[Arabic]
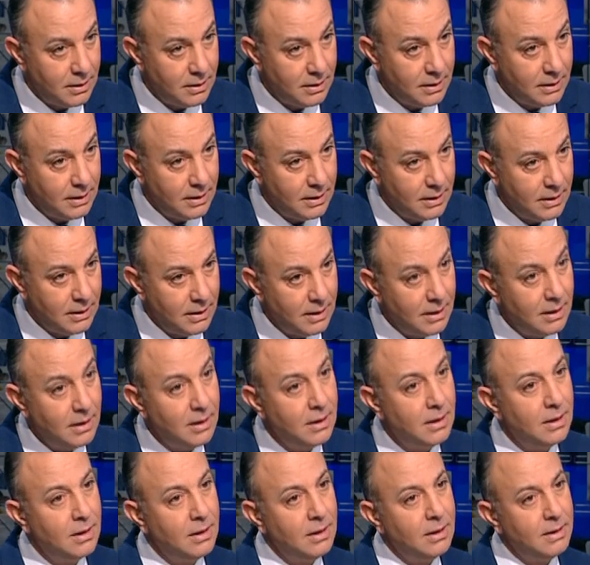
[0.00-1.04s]
ولا ليك
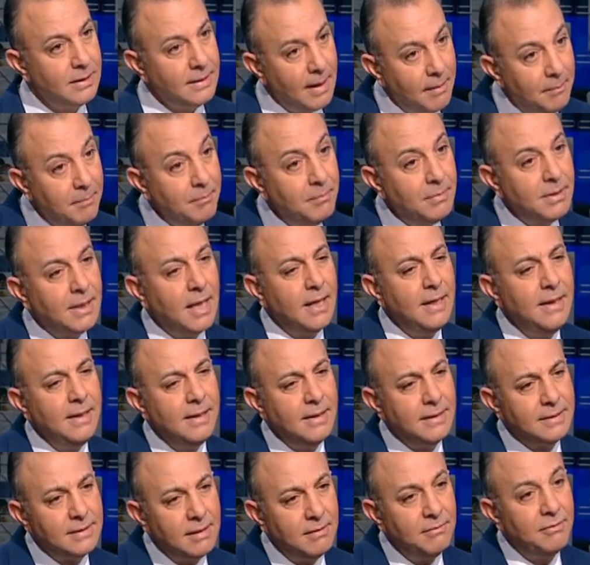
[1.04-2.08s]
آه، تم طي
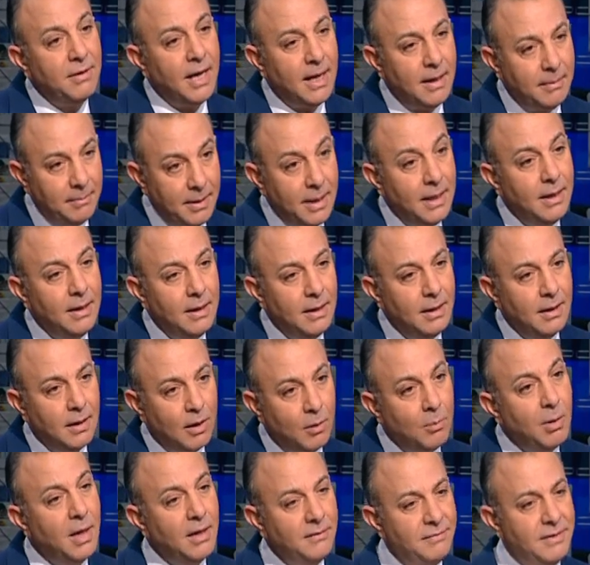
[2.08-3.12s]
صفحه ما او
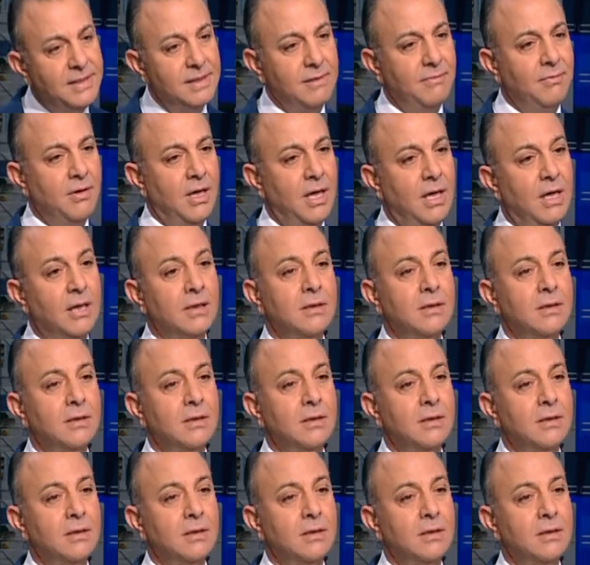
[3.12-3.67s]
بعد في صفحات